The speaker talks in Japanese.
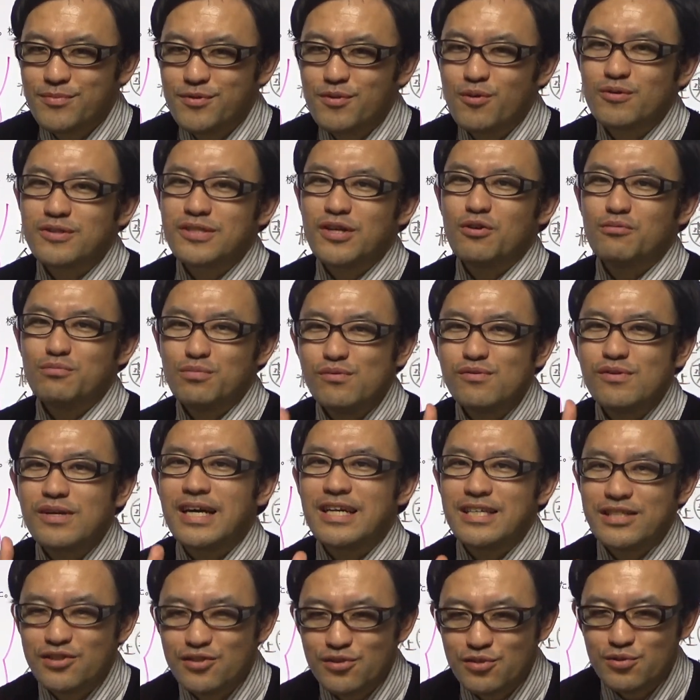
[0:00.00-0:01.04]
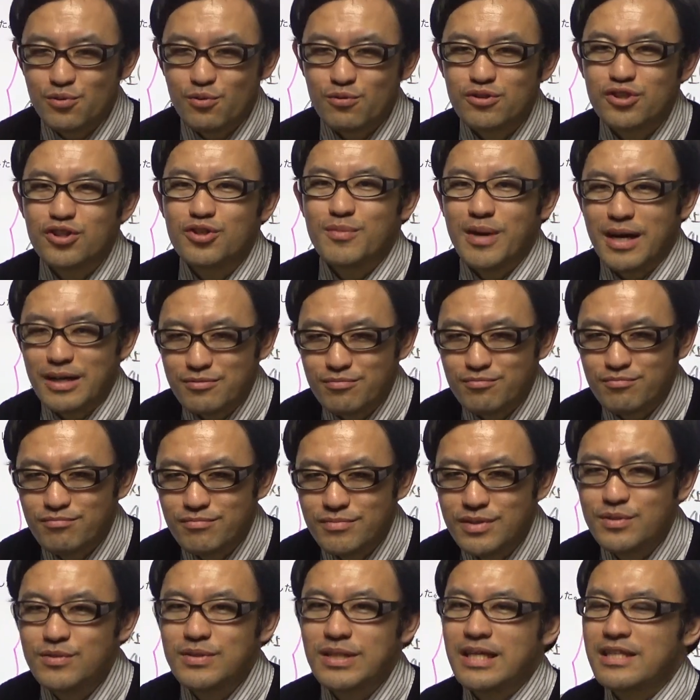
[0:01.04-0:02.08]
尿酸を分解するってお薬もあ
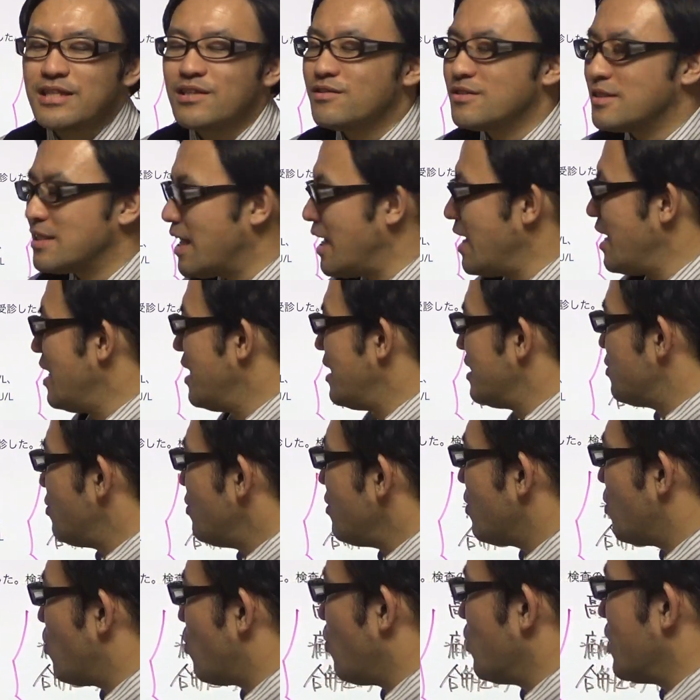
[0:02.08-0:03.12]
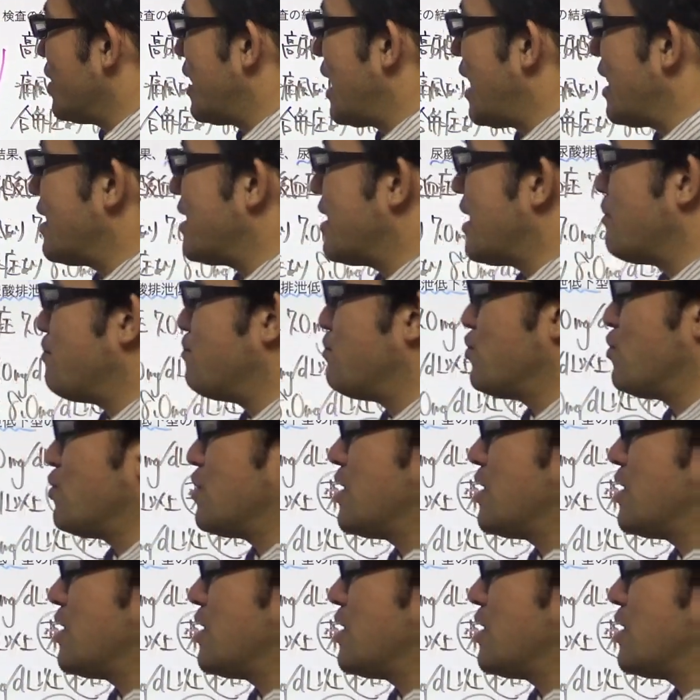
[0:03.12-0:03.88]
る。っていうふうになってるんですね。それがここにラインナップ